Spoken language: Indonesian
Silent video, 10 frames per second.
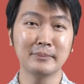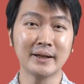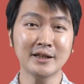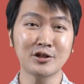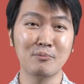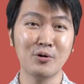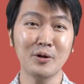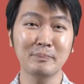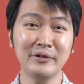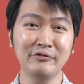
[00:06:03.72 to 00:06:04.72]
memilih
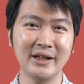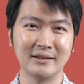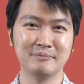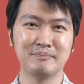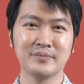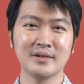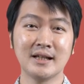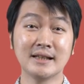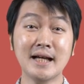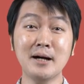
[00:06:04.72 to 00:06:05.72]
tombol PV
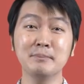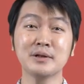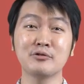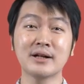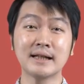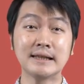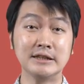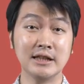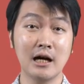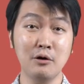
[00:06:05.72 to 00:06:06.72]
yang berwarna
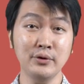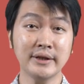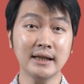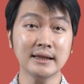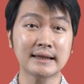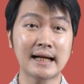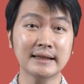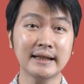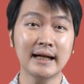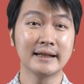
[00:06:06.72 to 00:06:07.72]
hijau yang
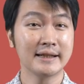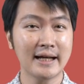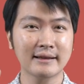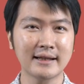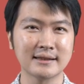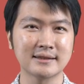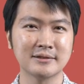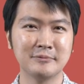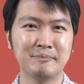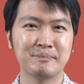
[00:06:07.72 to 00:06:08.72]
letaknya ada di atas.